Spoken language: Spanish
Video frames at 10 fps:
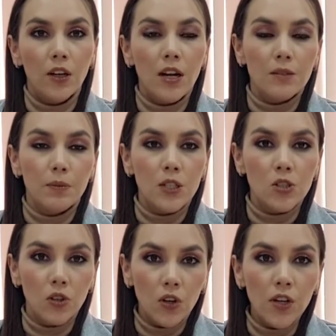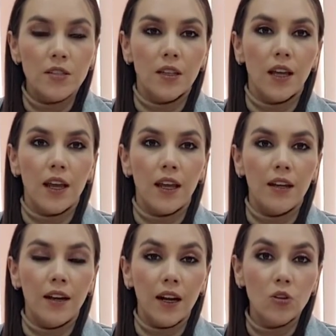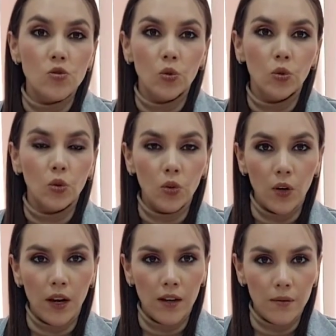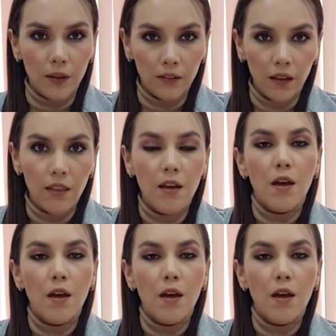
las personas que generaron su turno en la libertad